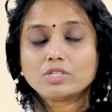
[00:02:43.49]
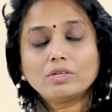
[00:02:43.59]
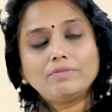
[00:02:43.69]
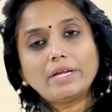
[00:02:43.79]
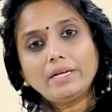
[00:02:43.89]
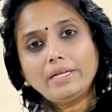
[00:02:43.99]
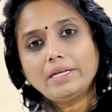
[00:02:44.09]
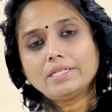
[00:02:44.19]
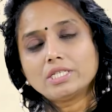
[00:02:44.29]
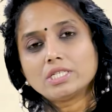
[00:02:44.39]
సో ఇవన్నీ
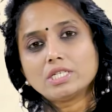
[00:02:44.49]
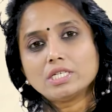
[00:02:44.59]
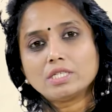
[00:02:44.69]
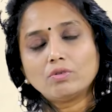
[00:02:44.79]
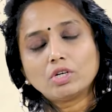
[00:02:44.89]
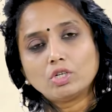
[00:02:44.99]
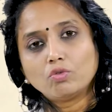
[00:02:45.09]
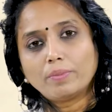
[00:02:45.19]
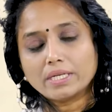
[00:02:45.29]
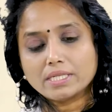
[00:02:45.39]
అడ్జస్ట్ చేసి ఒక
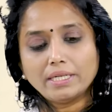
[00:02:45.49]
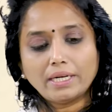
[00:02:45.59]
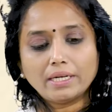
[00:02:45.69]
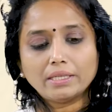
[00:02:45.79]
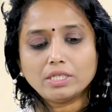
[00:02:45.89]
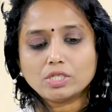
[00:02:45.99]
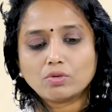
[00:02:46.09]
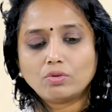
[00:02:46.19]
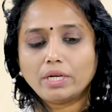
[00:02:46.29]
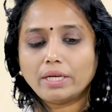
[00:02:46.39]
టూ పర్సెంట్ అట్లా
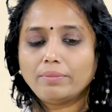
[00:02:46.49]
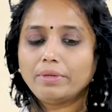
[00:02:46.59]
తీసుకుంటే